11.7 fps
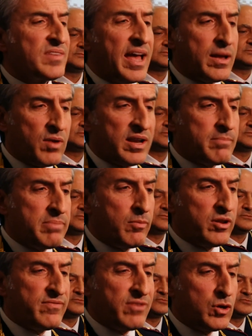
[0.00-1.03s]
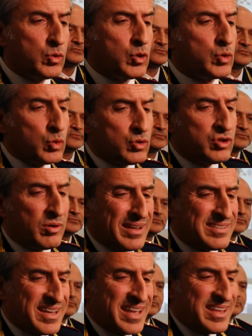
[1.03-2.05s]
ai quali abbiamo rinvenuto tutta una
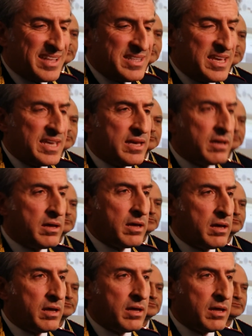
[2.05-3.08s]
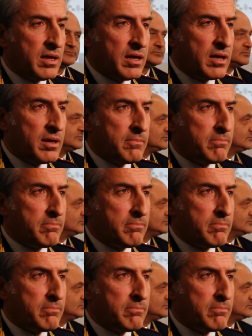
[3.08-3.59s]
serie di eh,